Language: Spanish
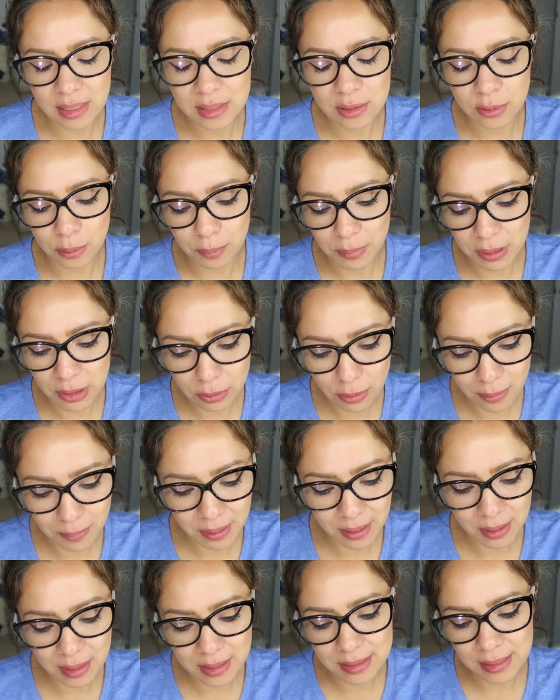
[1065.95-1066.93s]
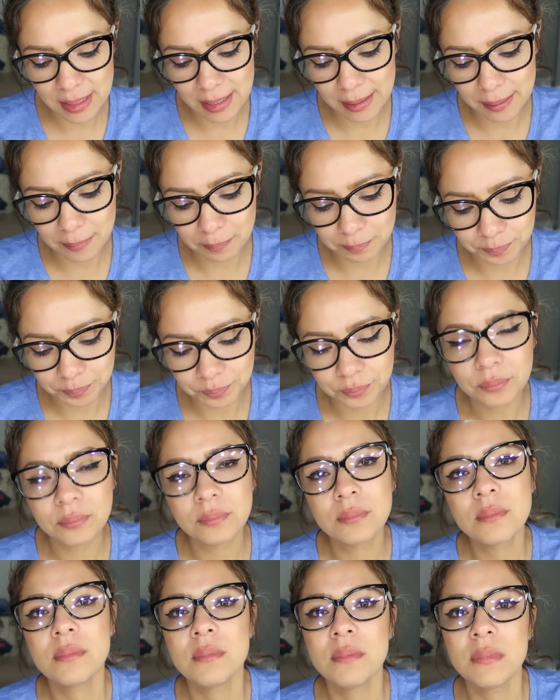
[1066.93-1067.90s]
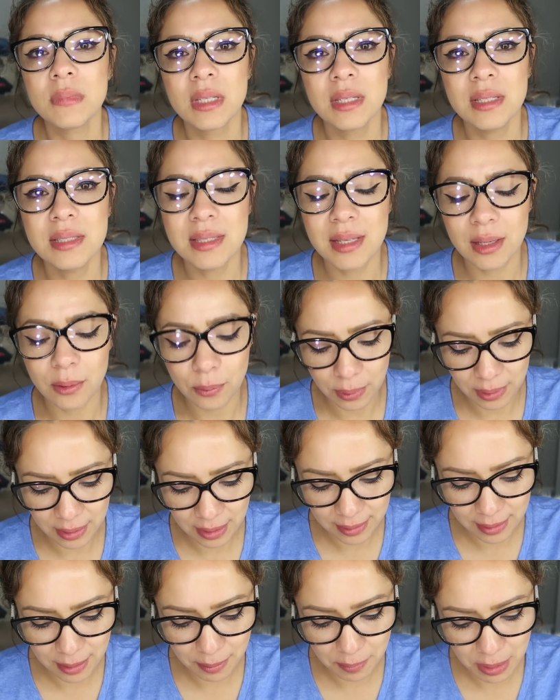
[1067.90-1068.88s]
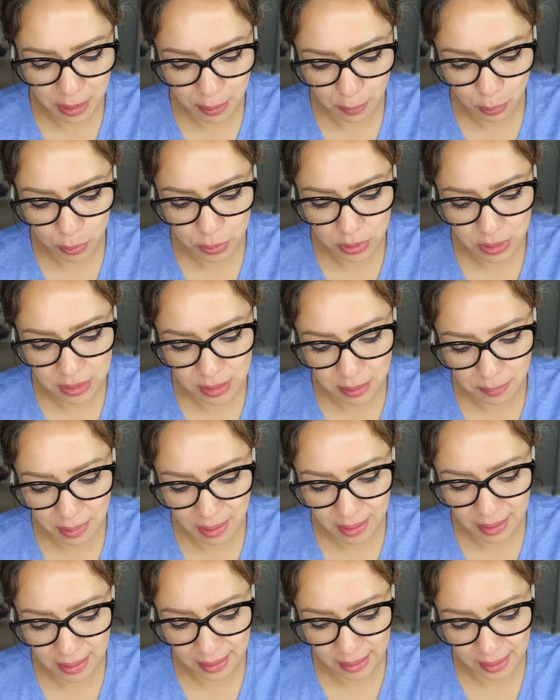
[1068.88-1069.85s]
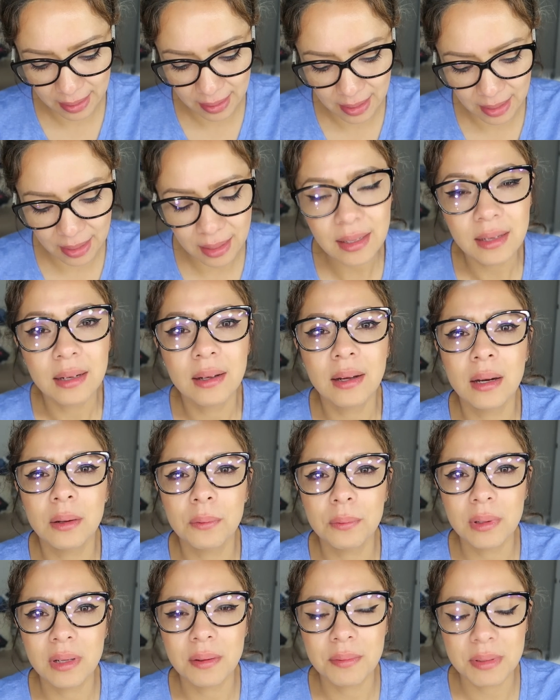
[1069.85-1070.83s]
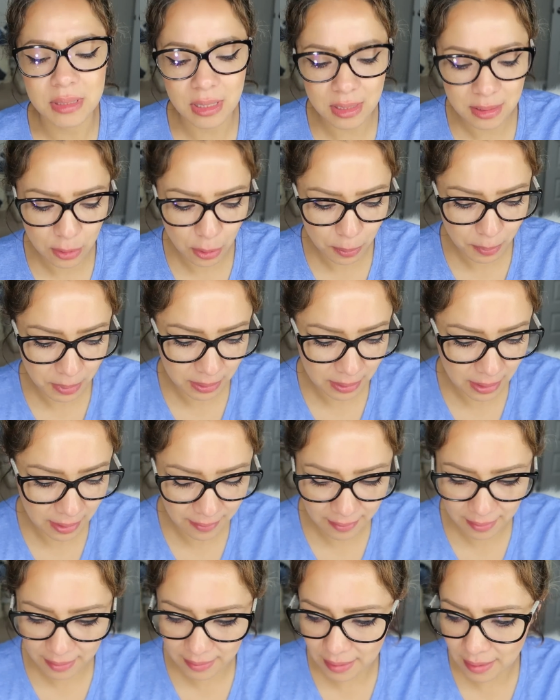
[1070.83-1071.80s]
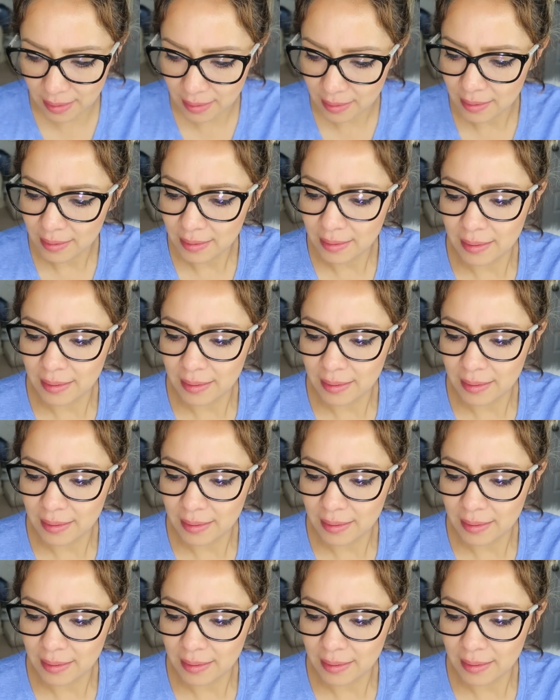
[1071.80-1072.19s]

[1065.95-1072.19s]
Les comento, amigas, que se acuerdan de mi hermosísima guerrera. Alguna vez les comenté de ella.